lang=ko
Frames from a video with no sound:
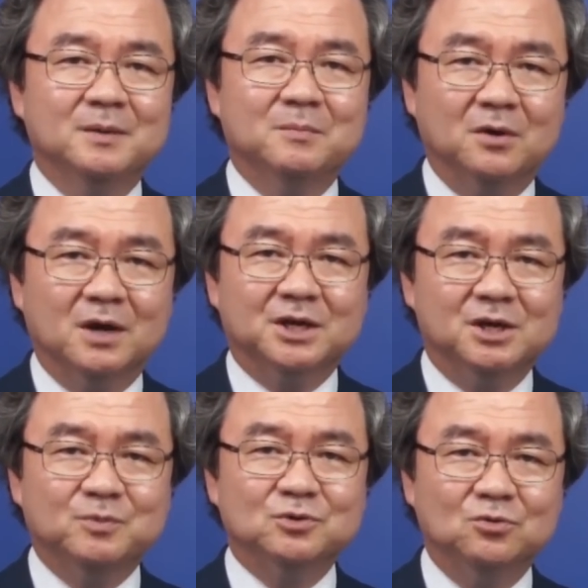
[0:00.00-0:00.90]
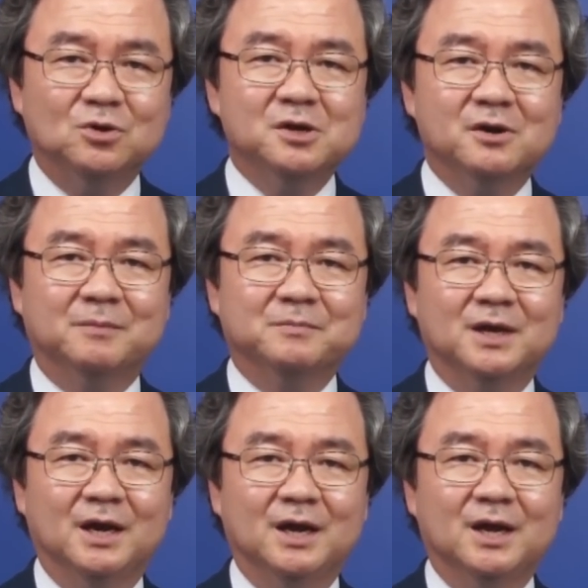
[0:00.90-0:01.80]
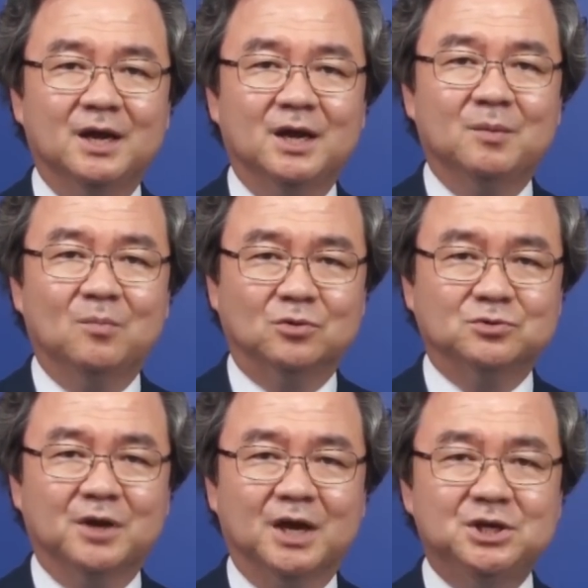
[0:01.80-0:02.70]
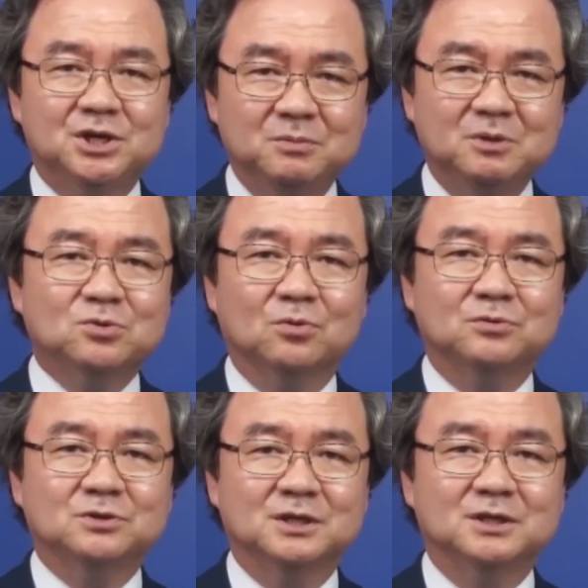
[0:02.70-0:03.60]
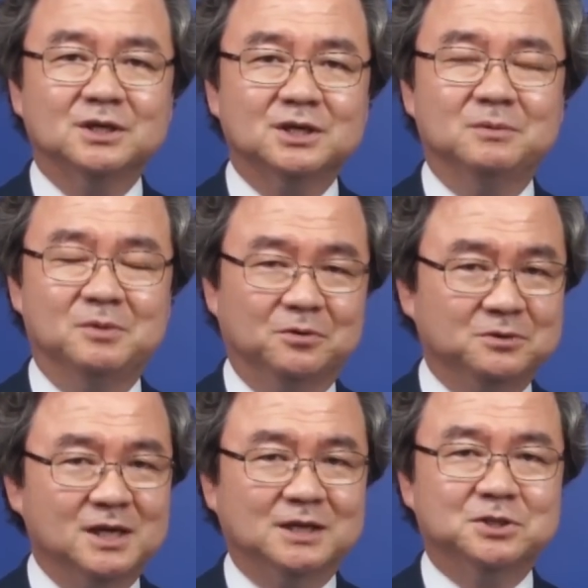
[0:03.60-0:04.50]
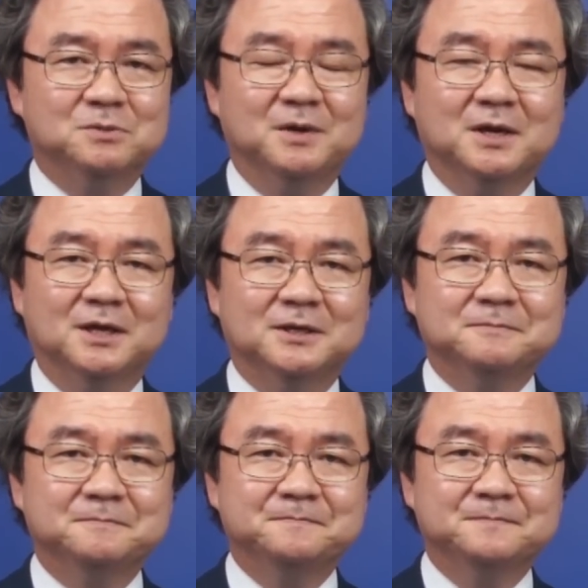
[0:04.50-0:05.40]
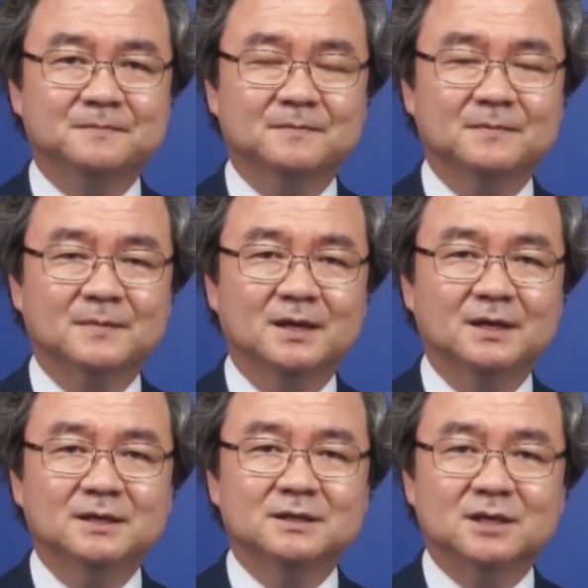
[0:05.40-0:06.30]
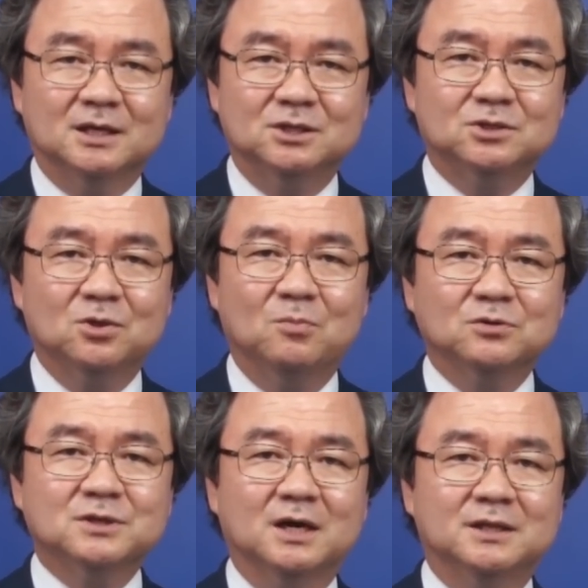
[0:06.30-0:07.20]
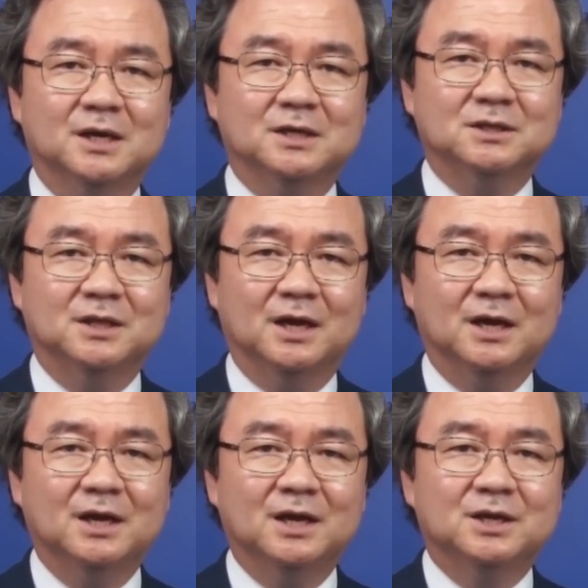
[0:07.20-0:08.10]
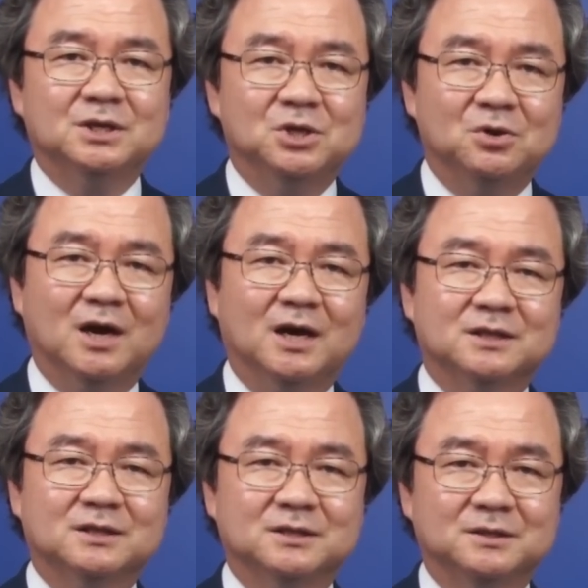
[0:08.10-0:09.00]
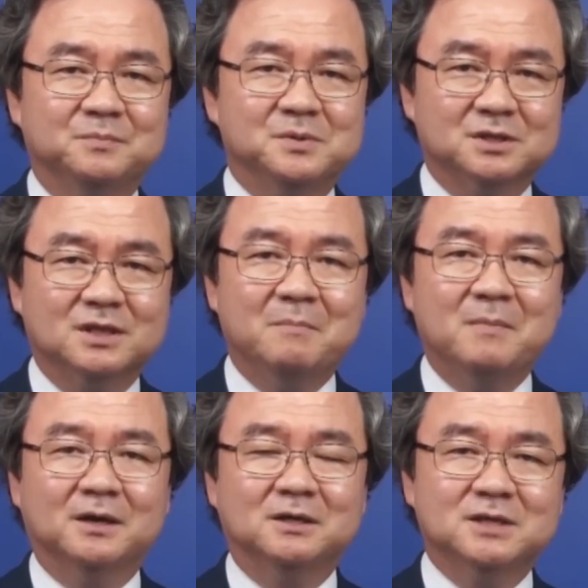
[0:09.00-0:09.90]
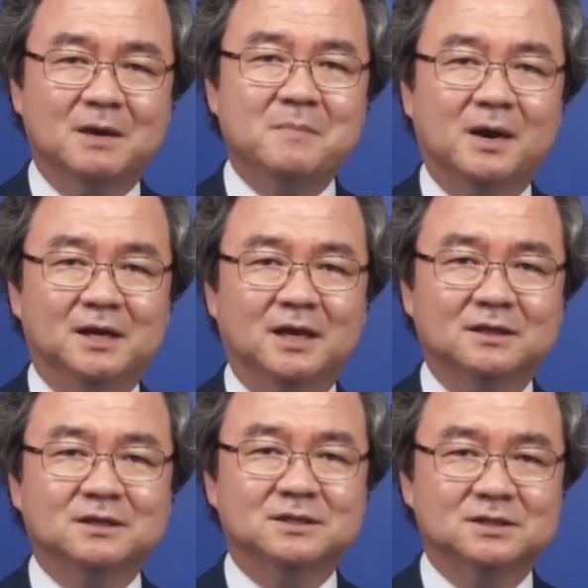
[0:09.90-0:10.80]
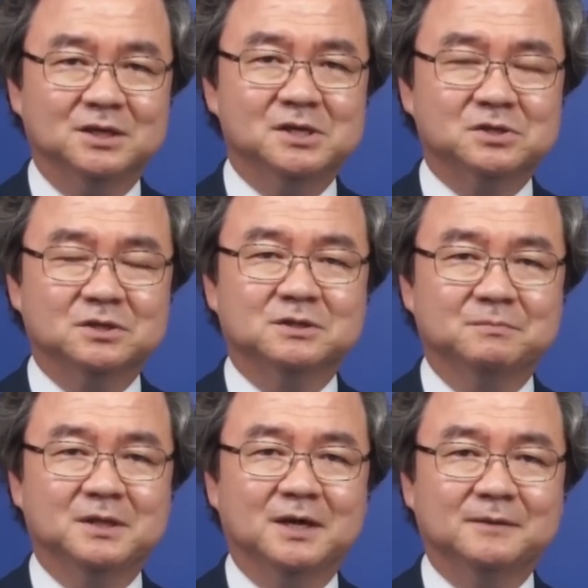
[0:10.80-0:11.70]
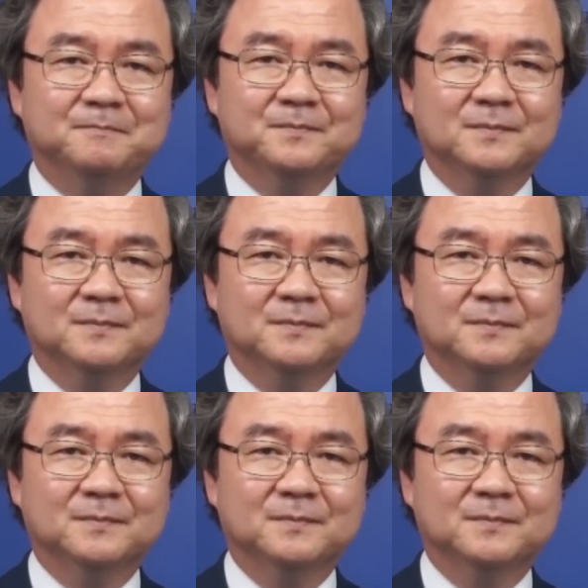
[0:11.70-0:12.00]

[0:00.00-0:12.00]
뭔가 깊은 울림과 함께 모종의 힘이 솟구치는 느낌이 오지 않습니까? 사실 저도 목사가 되기 전에 이와 같은 비슷한 말을 참 많이 했던 적이 있었습니다.